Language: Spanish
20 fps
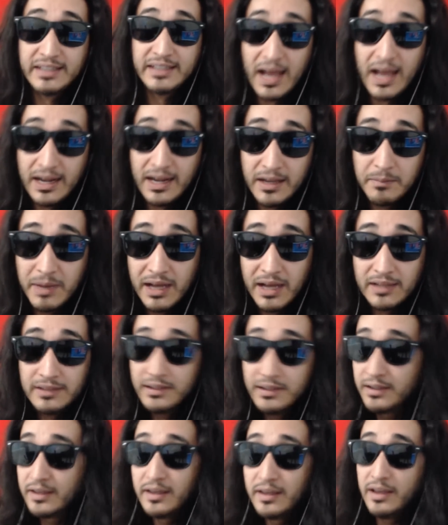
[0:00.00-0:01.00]
alemán
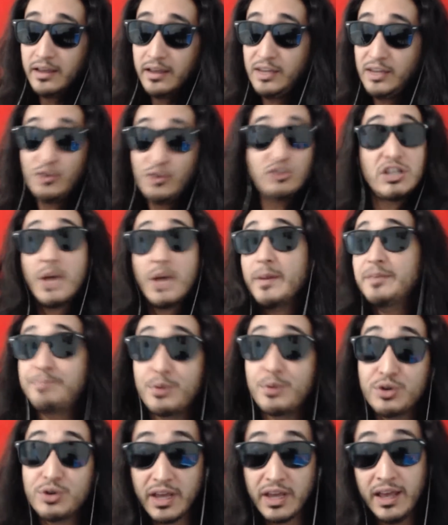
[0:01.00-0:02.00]
y no sabes
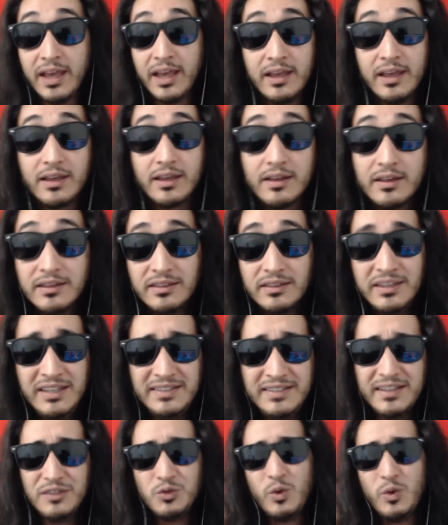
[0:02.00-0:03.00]
por qué
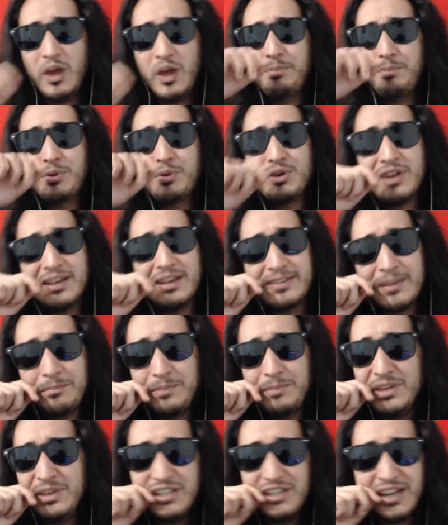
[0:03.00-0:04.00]
dices, güey, ¿por qué esta
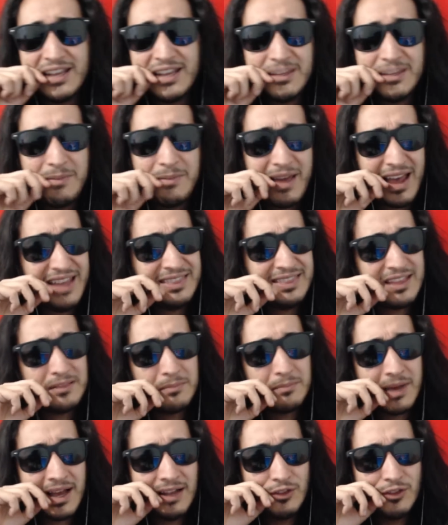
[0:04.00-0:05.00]
pinche gente me cae tan
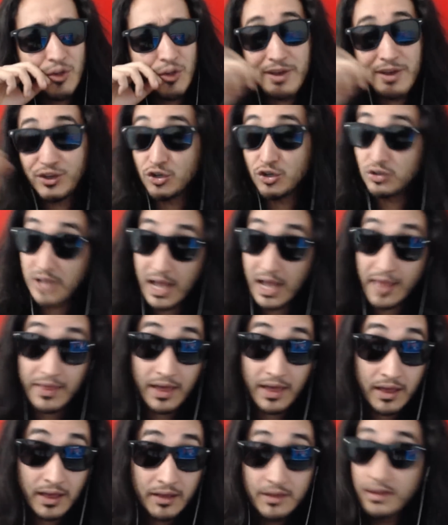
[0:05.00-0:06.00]
mal? No me echo
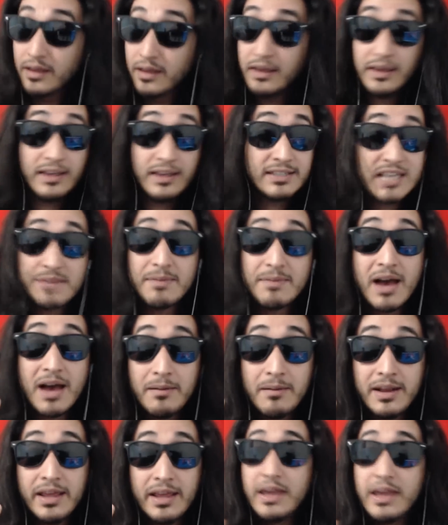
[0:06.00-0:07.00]
nada, es
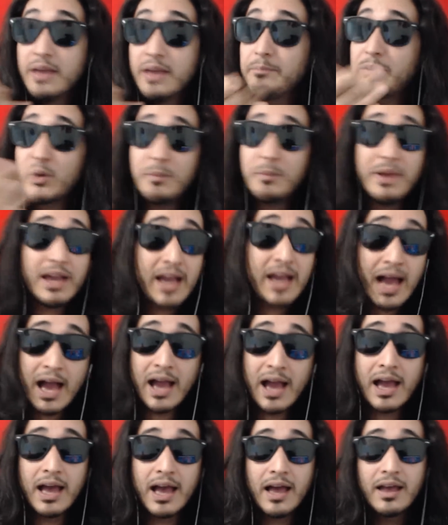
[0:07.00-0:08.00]
amable, pero me
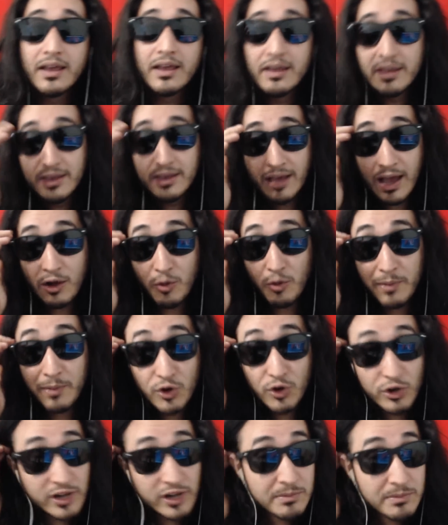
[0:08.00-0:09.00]
caga. A lo
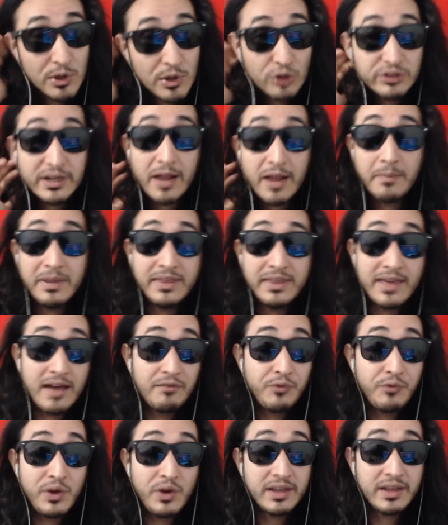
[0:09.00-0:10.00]
mejor en mi otra vida
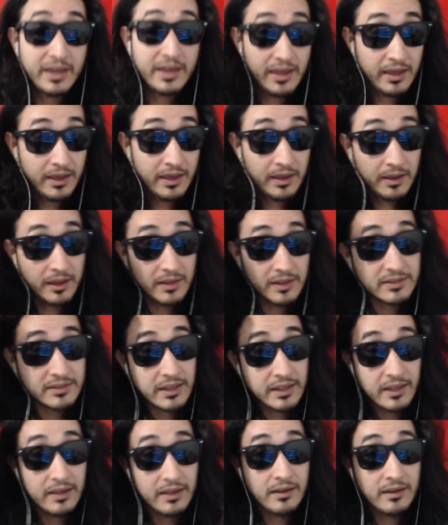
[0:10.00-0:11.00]
fue el que
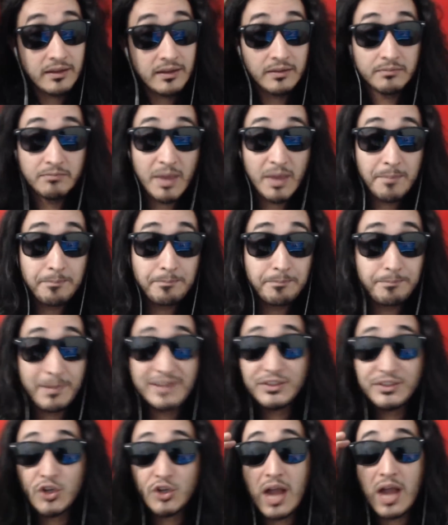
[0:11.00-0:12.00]
este, me
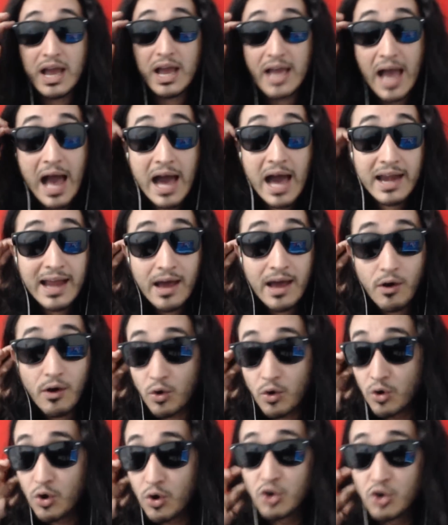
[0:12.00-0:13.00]
pateó la cara
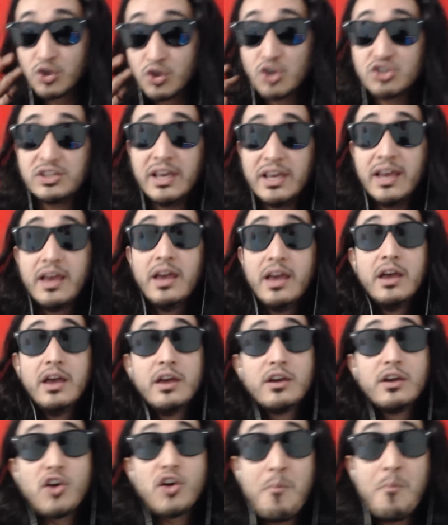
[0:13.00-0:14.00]
o, no sé.
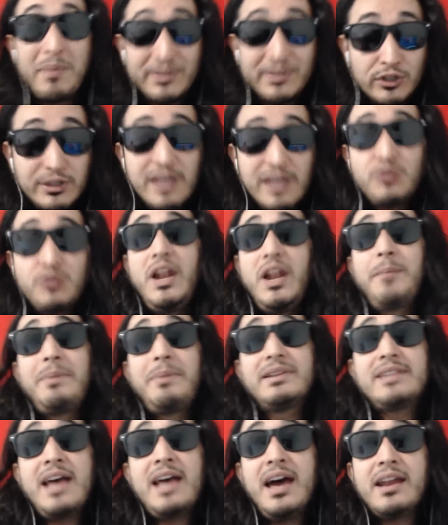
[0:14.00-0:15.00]
Compatriota, suele
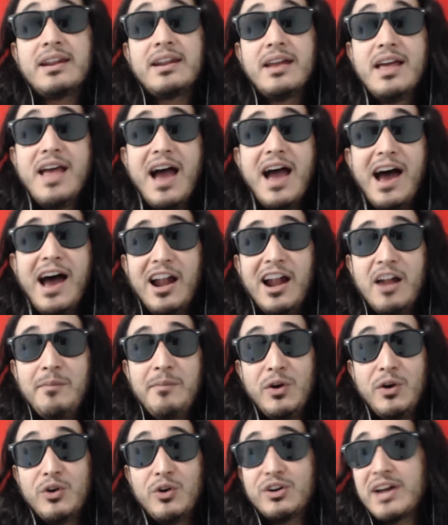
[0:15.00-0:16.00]
pasar. A lo
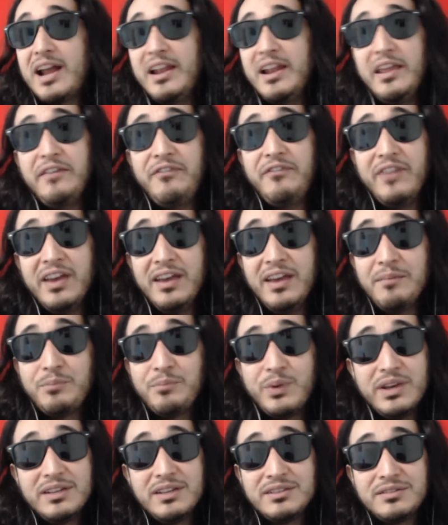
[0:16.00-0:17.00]
mejor Jalife,
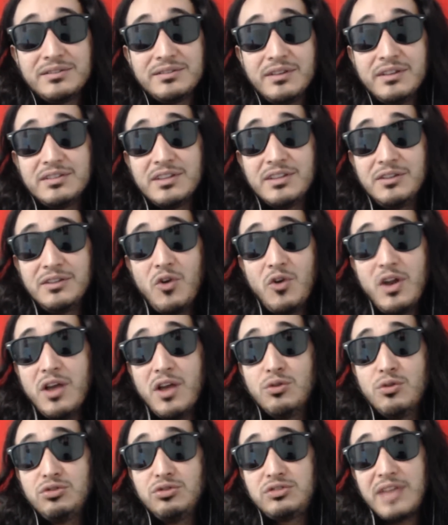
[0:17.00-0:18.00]
pues este, no le
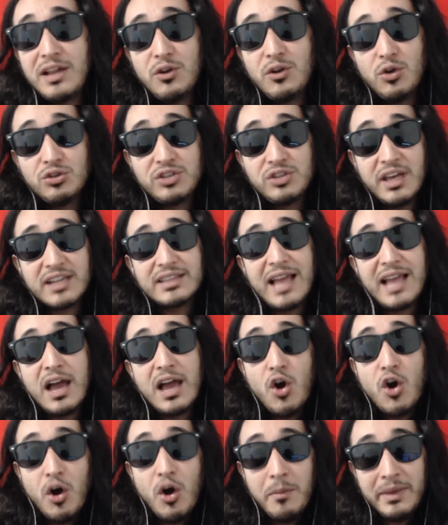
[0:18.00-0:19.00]
gustan los
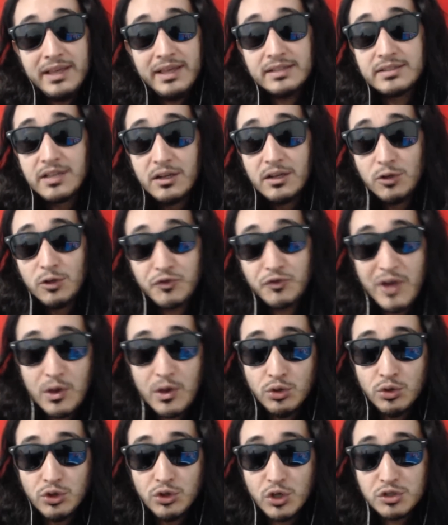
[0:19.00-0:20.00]
Hernán Gómez, los
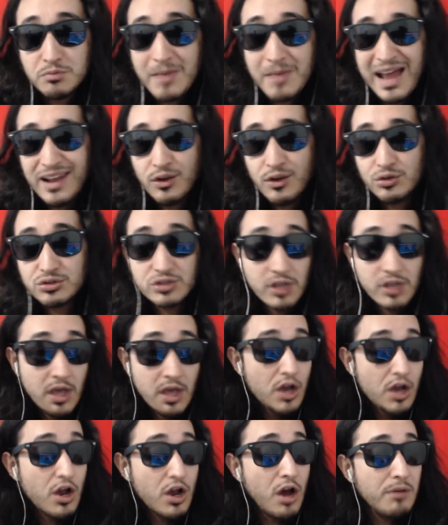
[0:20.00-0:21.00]
Facundos malos.
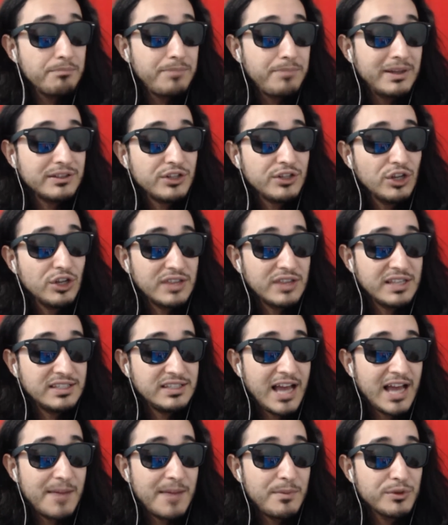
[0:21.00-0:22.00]
Compatriota,
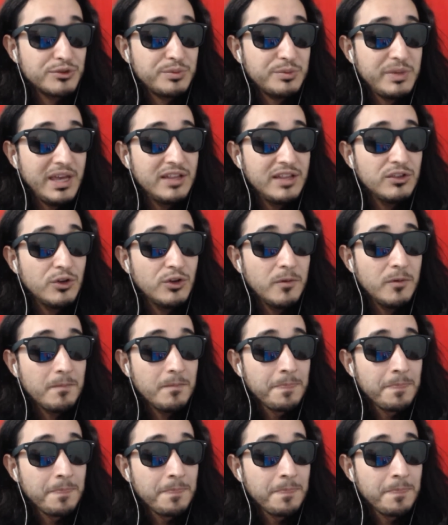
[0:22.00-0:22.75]
sigamos viendo